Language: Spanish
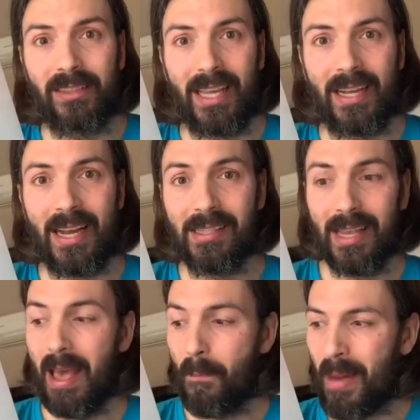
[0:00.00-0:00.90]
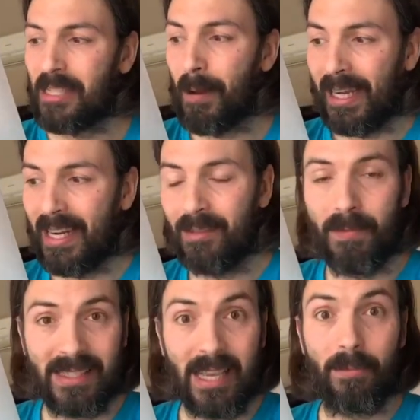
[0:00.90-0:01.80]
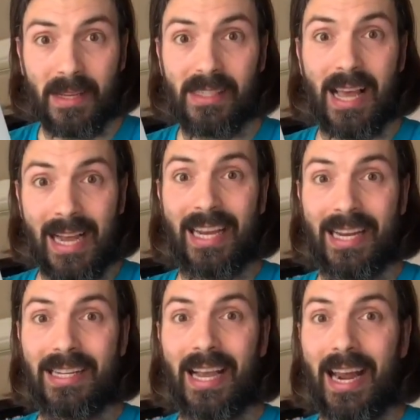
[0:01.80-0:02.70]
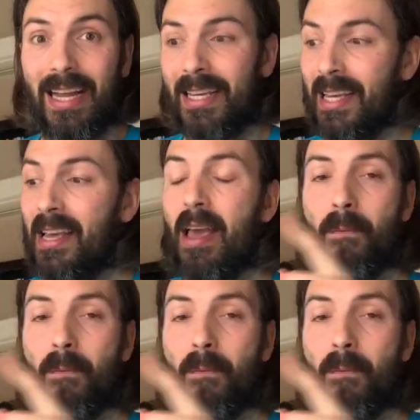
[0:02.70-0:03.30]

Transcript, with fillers: tengas, más, más vas a querer llegar aquí,